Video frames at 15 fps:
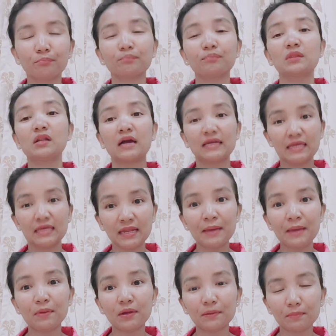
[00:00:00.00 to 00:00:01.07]
เรื่องกินให้
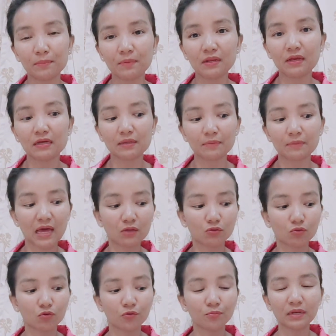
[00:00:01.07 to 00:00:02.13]
เบิดมันเป็นเรื่องธรรมดาทุ
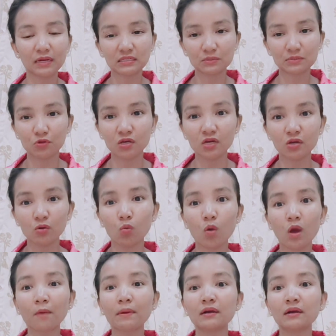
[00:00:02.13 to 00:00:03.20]
กคนเพื่อนก็จะบ่เคยห่ว
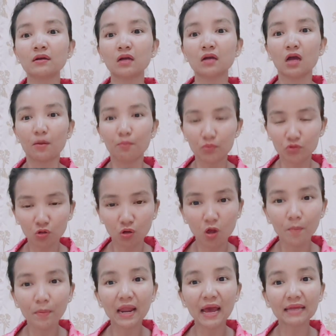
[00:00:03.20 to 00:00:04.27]
ง ว่าเออต้องเอา
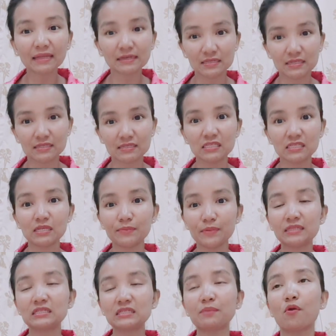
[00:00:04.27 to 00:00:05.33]
ไปร้ายอย่างสันสีเพื่อ
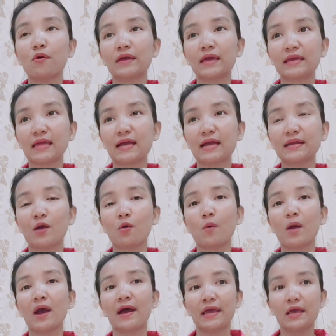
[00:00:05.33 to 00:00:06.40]
นจะบอกแค่อย่างเดียว
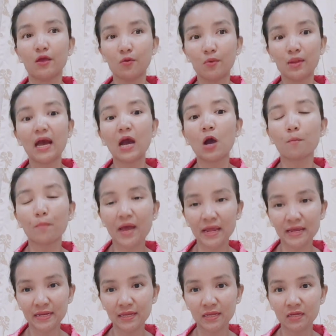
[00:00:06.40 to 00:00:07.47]
ว่า เวลาเอาไป
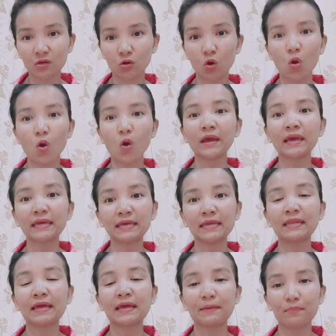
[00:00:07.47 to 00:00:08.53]
นี่พอที่กิ
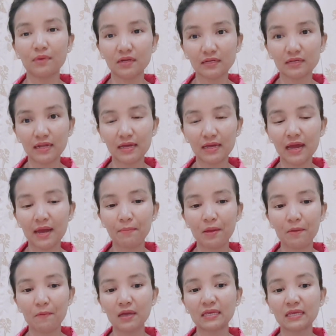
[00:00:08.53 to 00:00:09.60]
นให้เบิดนะคะแบบ
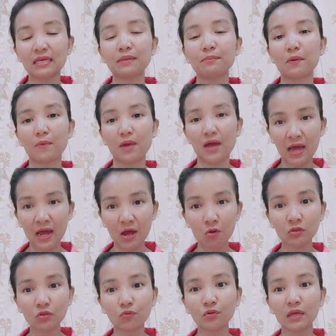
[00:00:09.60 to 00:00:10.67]
ว่ากินแบบว่าเฮา
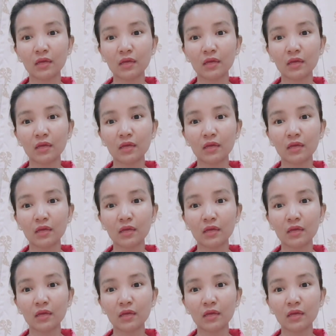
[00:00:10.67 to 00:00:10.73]
ต้อง